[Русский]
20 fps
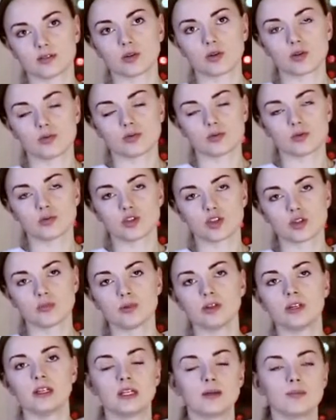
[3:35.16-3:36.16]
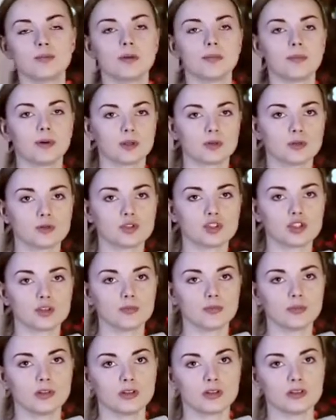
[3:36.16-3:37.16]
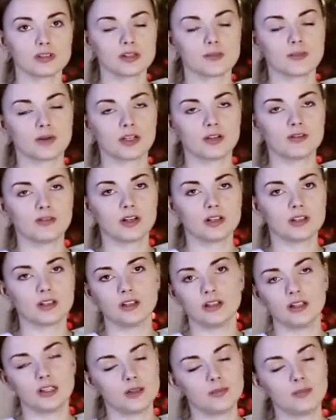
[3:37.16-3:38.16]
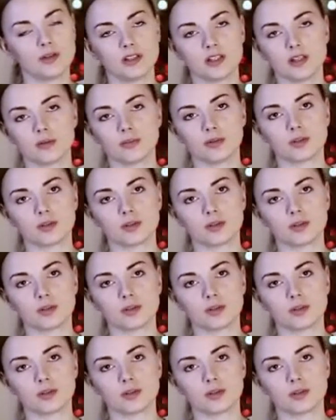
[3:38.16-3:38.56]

В таком случае мы либо получим заболевание, либо не